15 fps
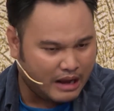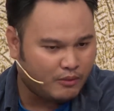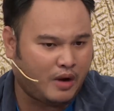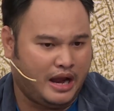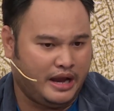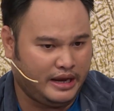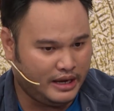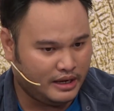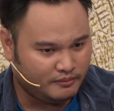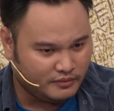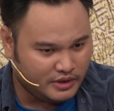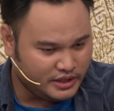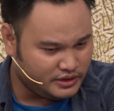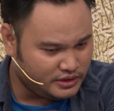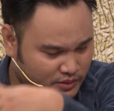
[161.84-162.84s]
ra ngoài
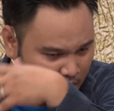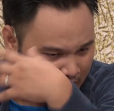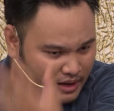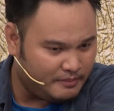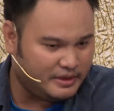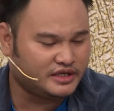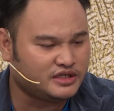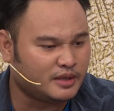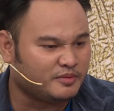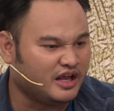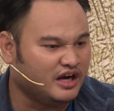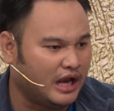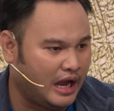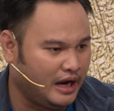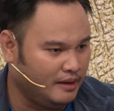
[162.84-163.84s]
em đi qua mấy cái shop
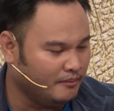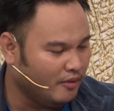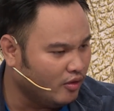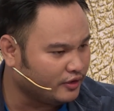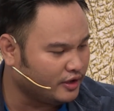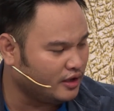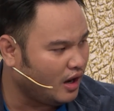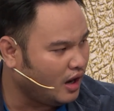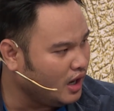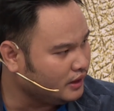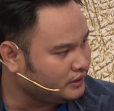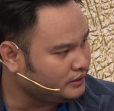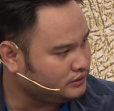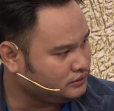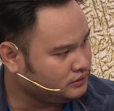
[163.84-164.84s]
tiện lợi em mua cho nó
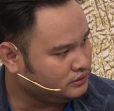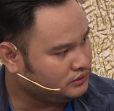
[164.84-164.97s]
hết á